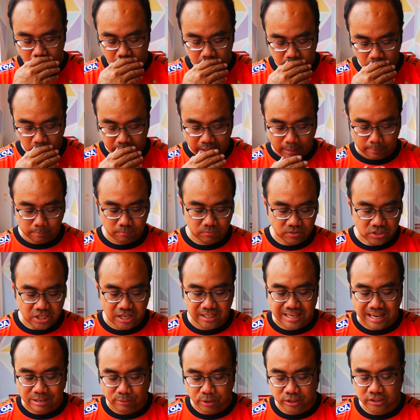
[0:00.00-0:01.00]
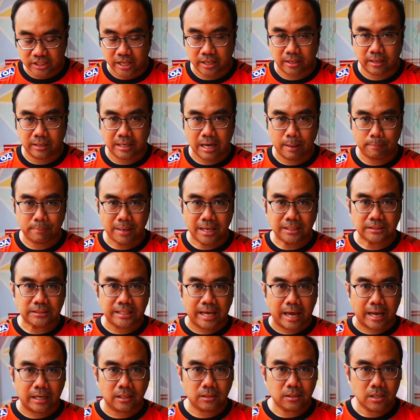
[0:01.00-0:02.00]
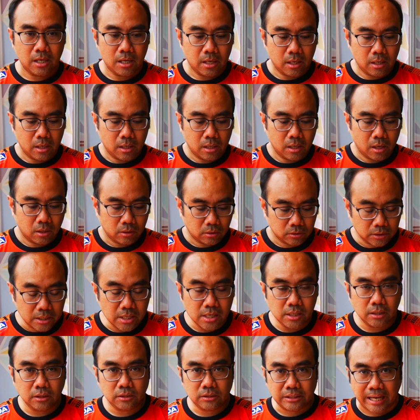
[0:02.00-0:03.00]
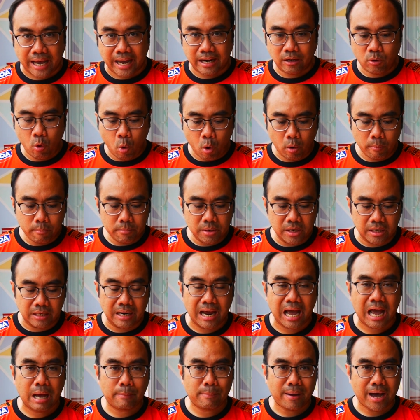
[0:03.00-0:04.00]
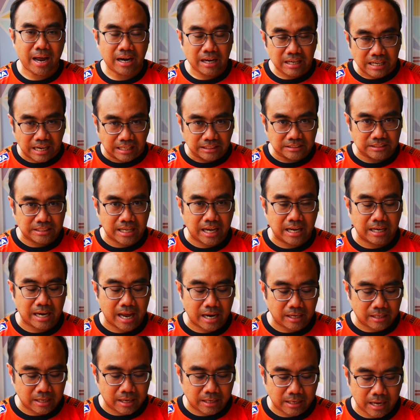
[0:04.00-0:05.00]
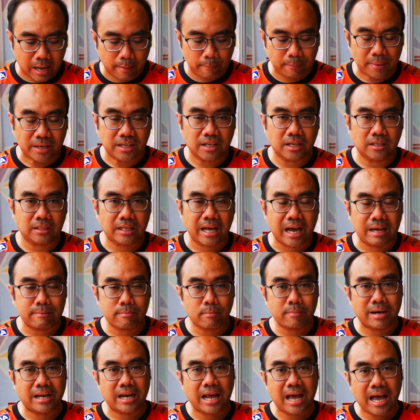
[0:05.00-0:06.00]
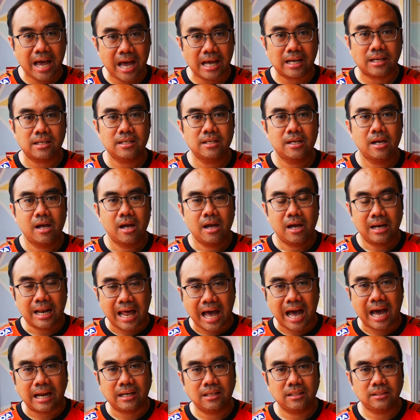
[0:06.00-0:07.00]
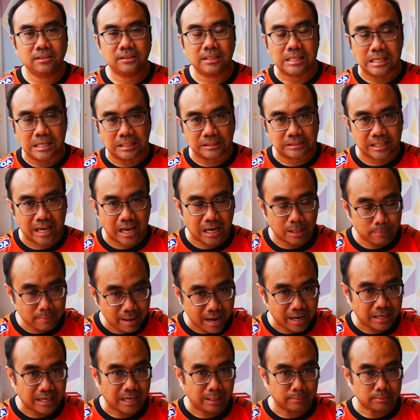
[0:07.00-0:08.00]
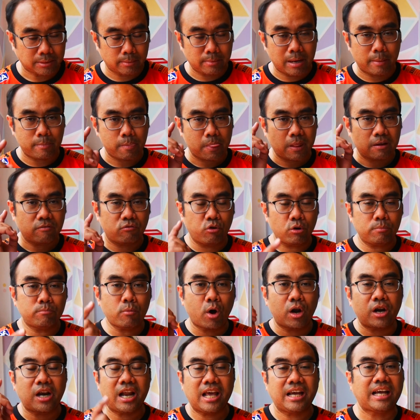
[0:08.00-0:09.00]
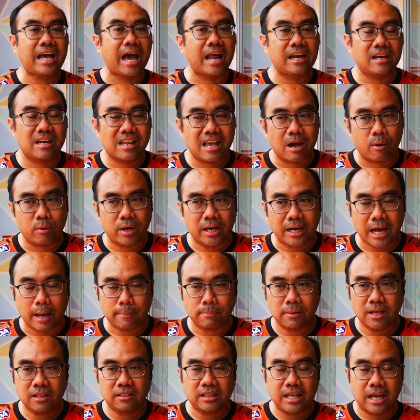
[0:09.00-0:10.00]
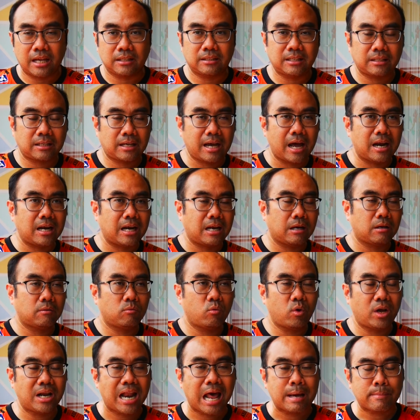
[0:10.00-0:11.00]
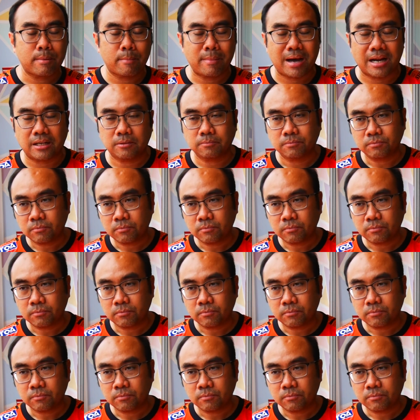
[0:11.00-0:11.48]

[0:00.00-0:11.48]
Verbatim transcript: โทษครับเชียงรายยูไนเต็ดนะครับได้แสนหนึ่งแสนหกหมื่นห้าพันเหรียญสหรัฐนะครับเป็นเงินไทยประมาณห้าล้านสี่แสนบาทนะครับสำหรับฟุตบอลรายการเดียวนะครับที่เตะกันเวลาประมาณ